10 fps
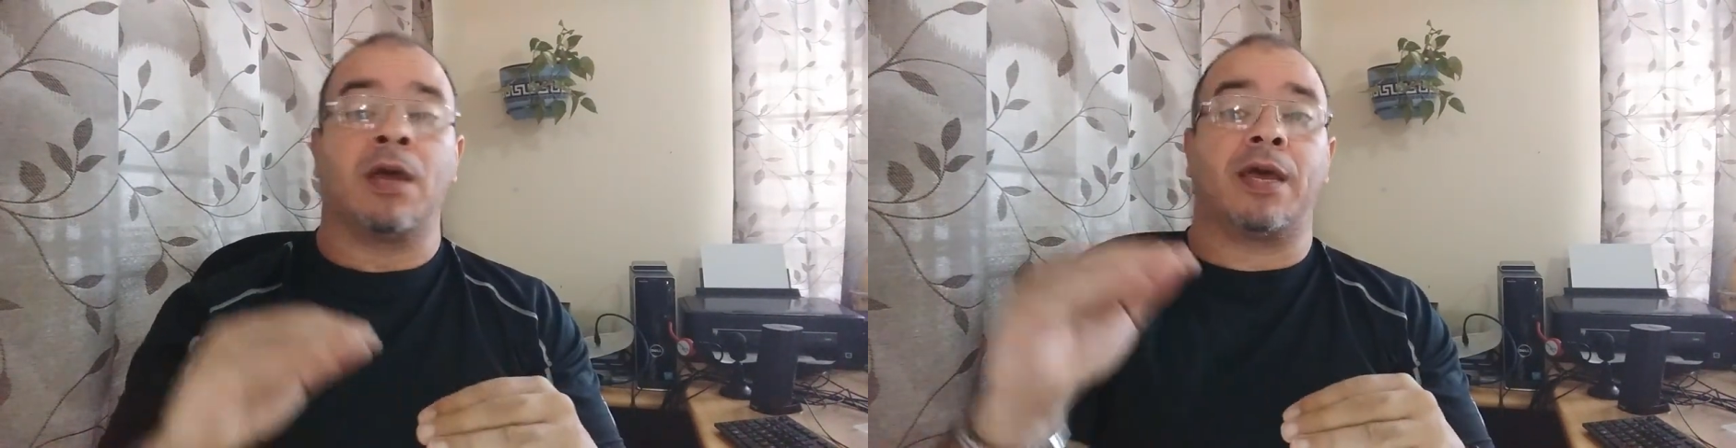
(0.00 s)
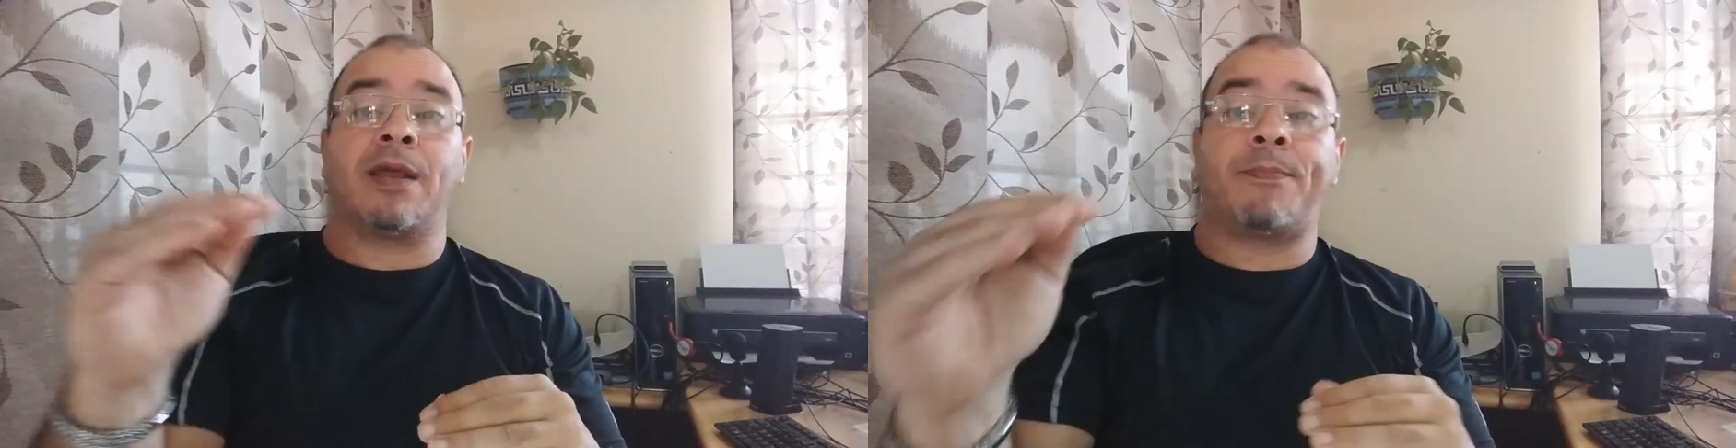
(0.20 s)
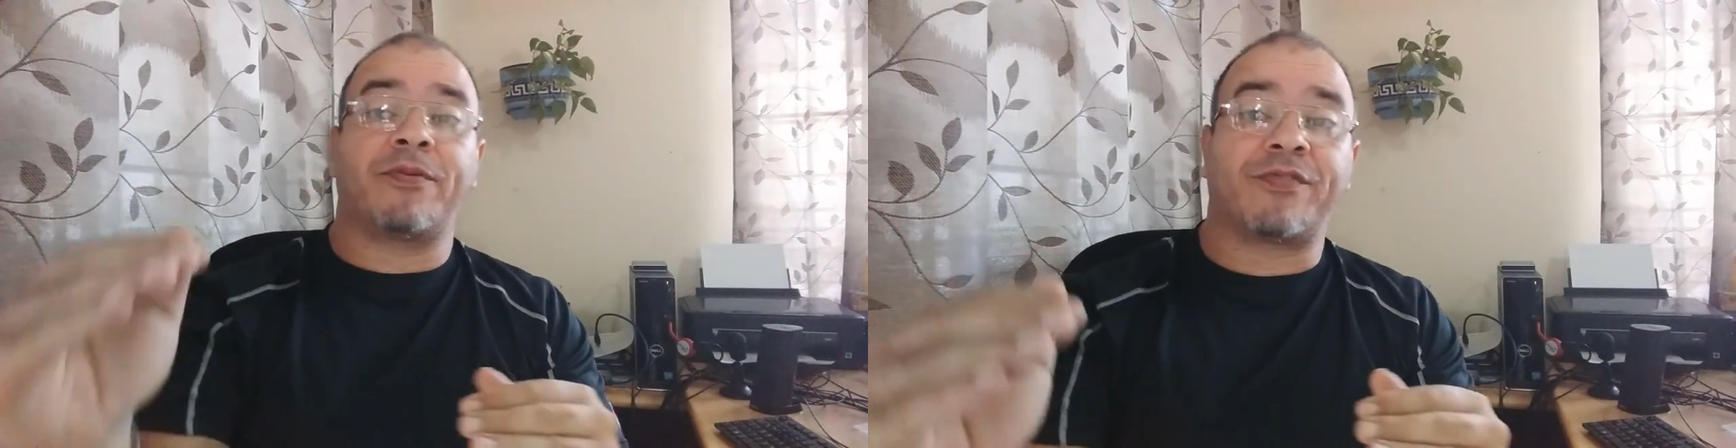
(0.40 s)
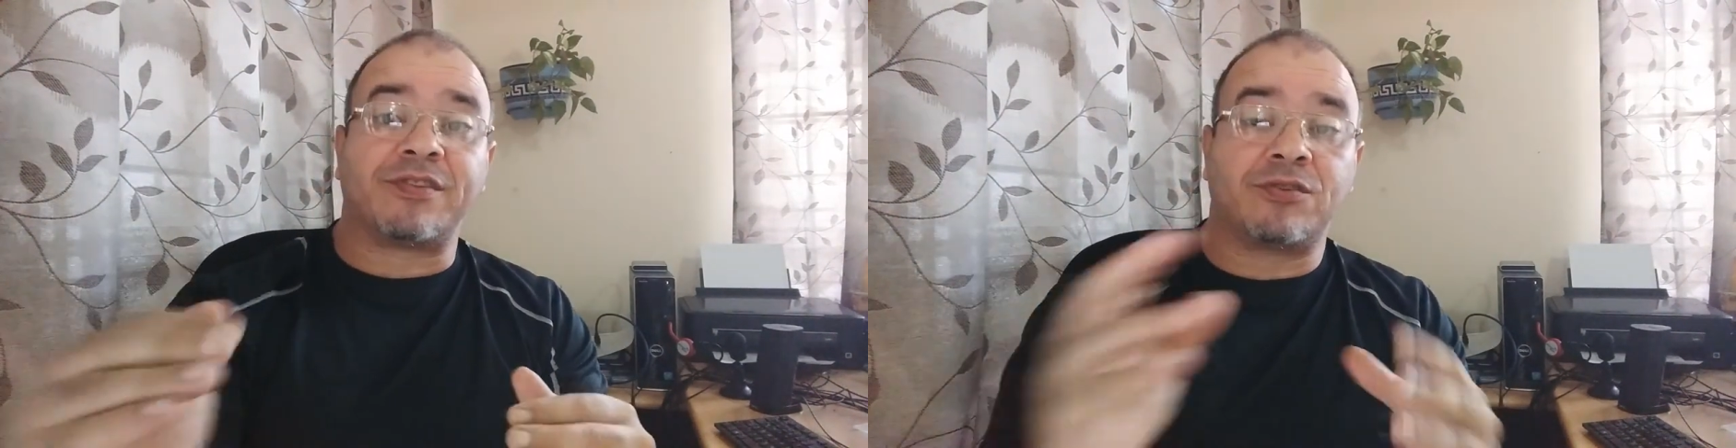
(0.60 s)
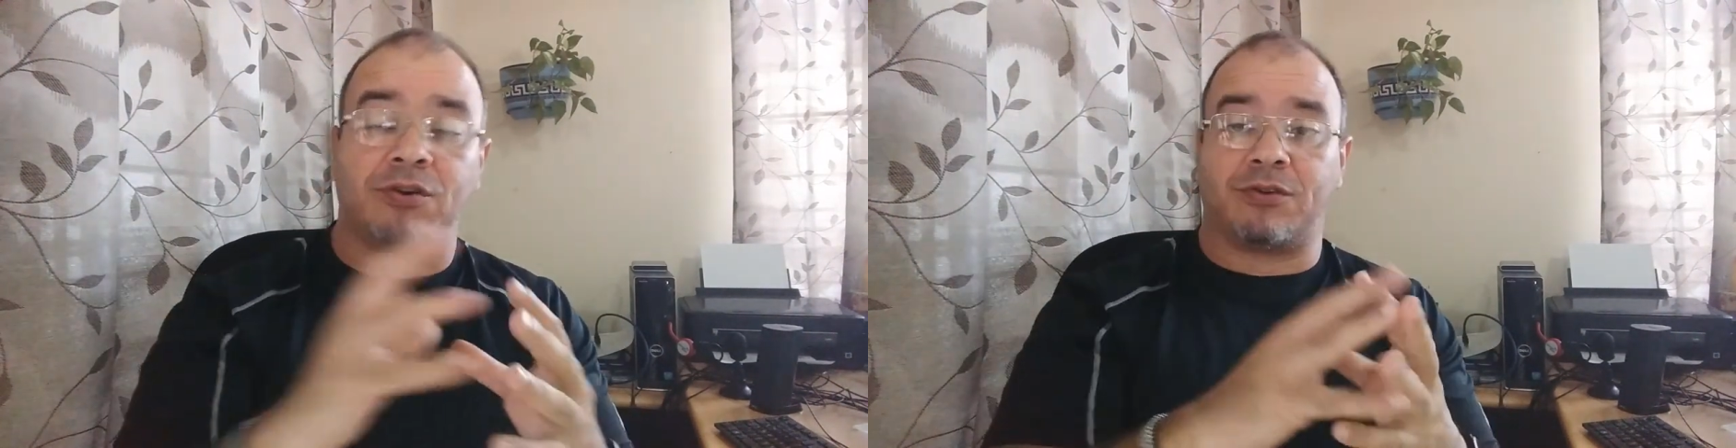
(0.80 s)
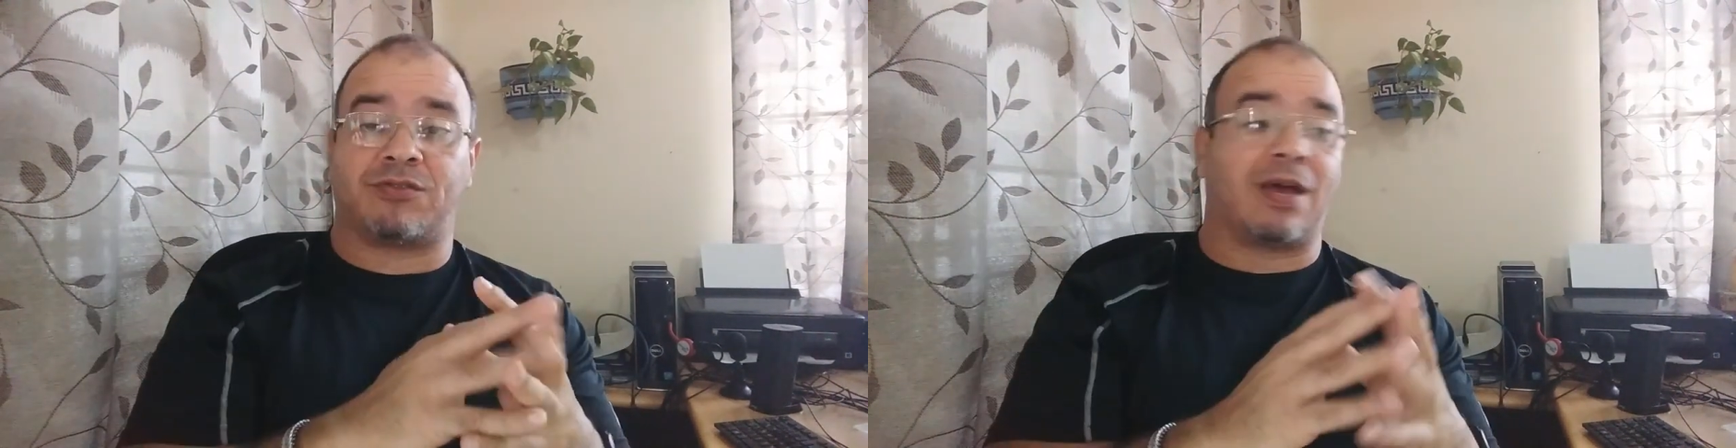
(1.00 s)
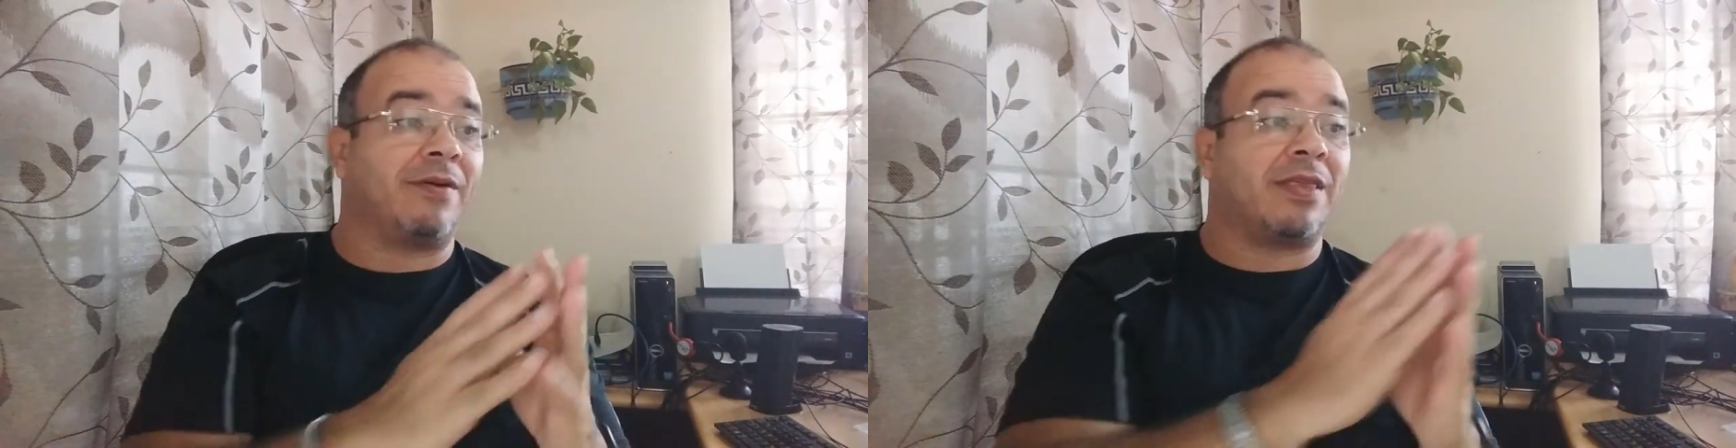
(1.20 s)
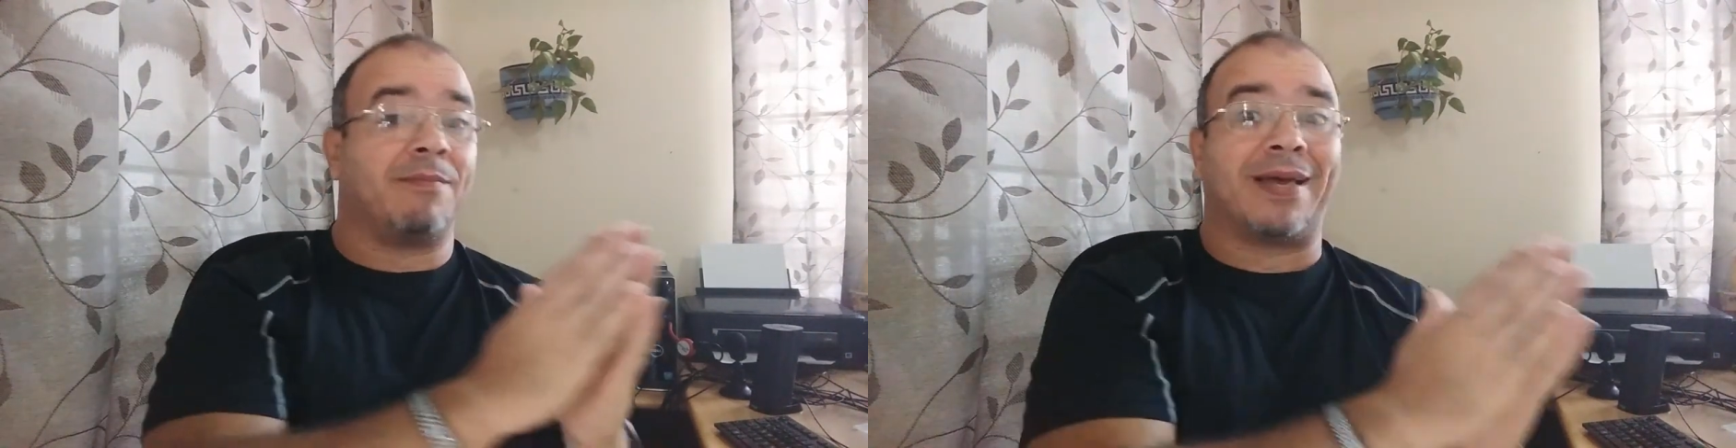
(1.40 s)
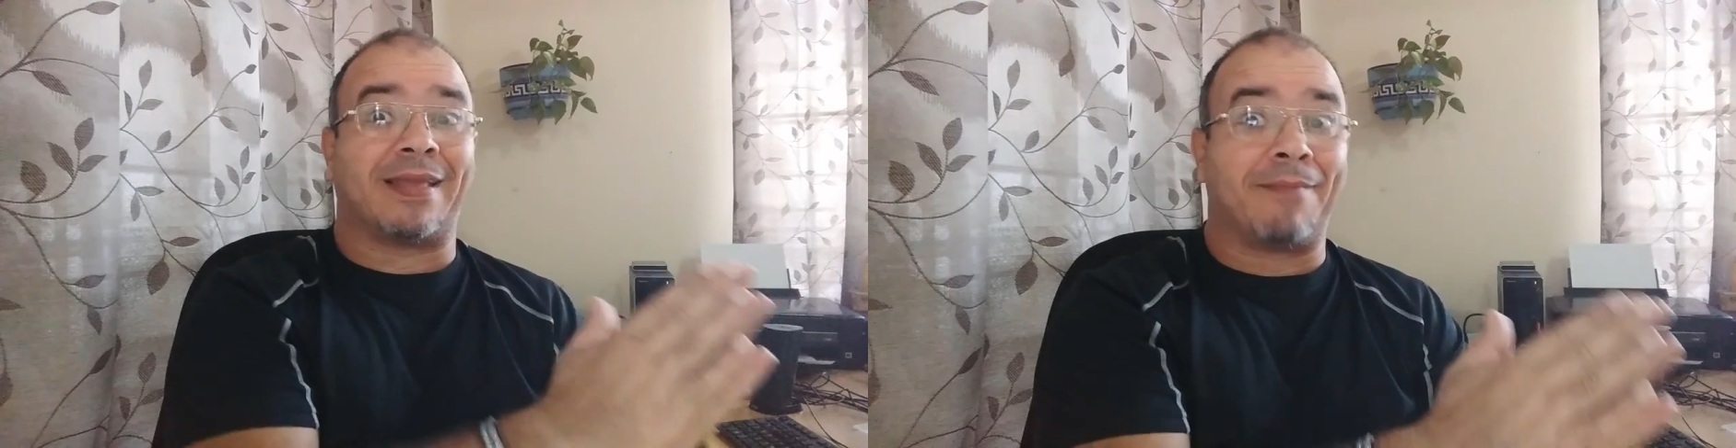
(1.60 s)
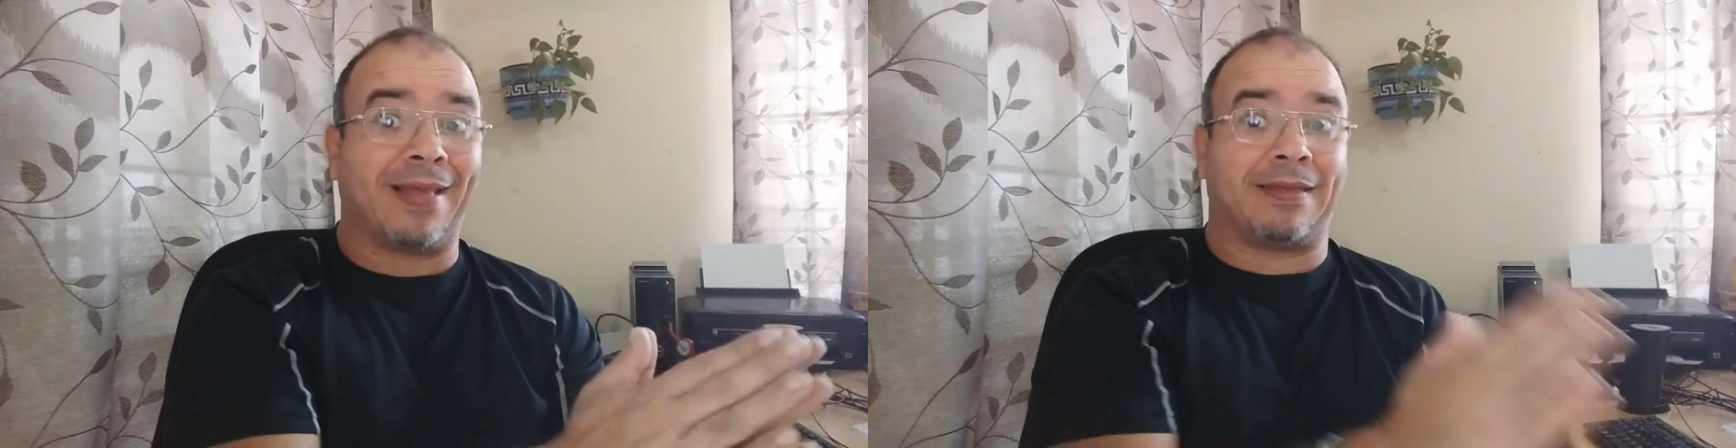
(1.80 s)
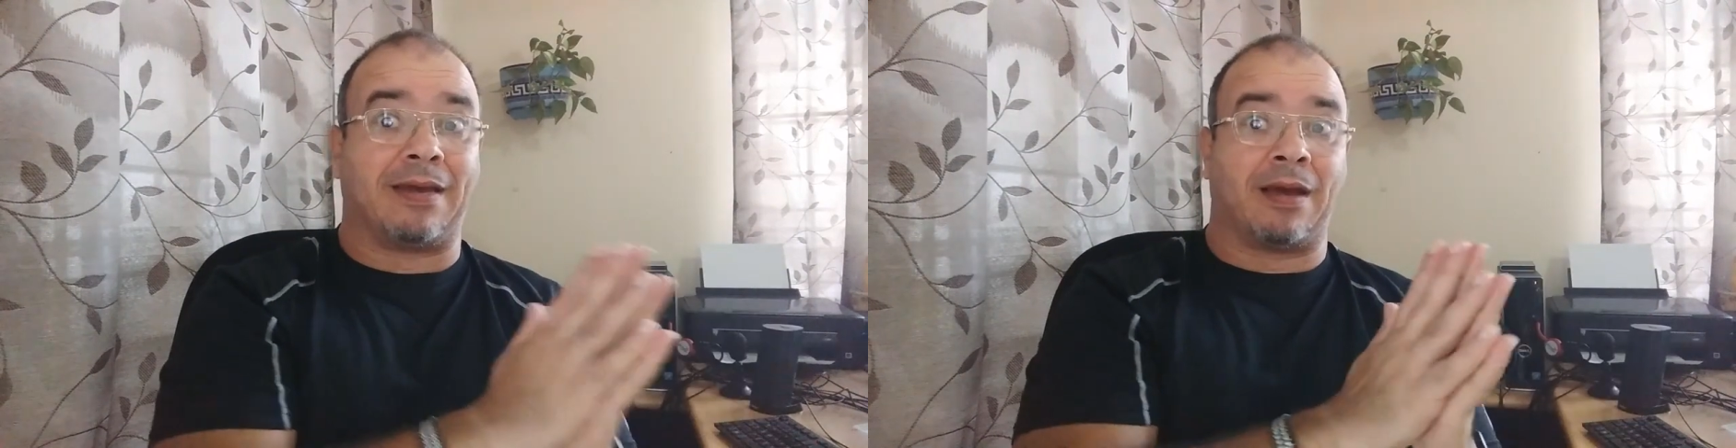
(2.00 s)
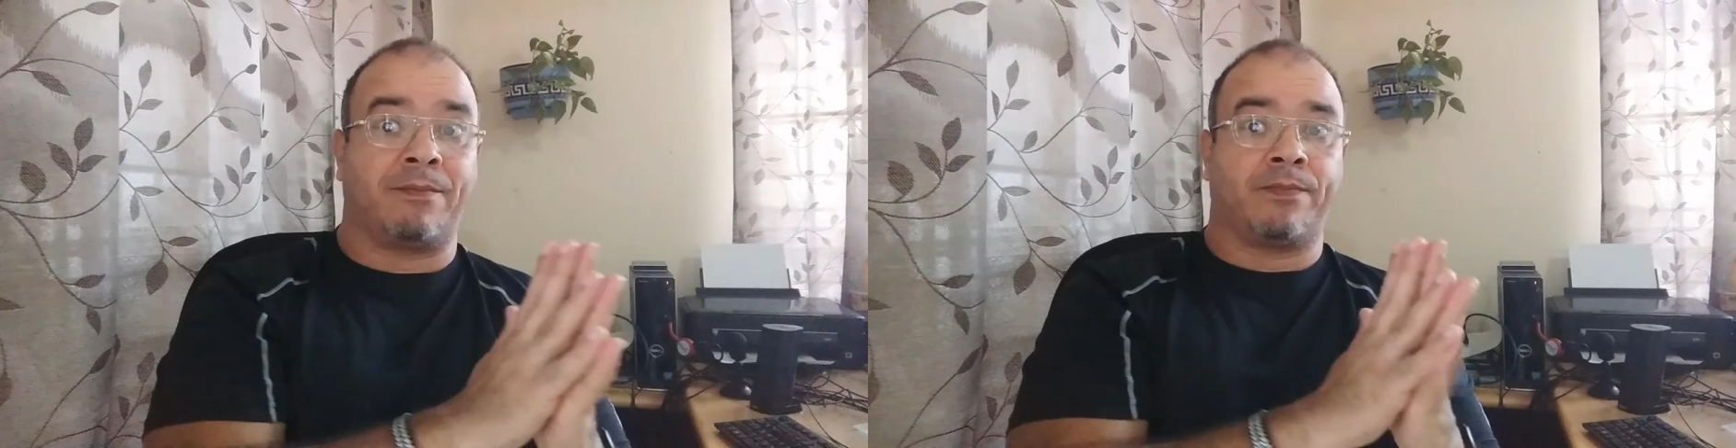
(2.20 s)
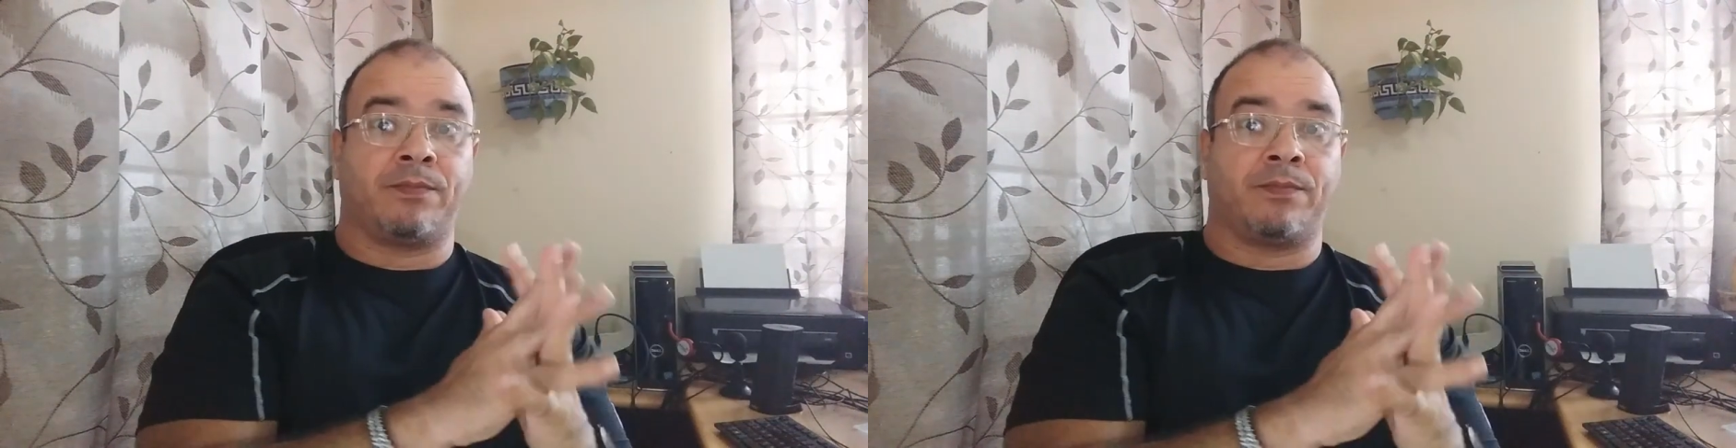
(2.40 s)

Eres profesor, sabes de matemática.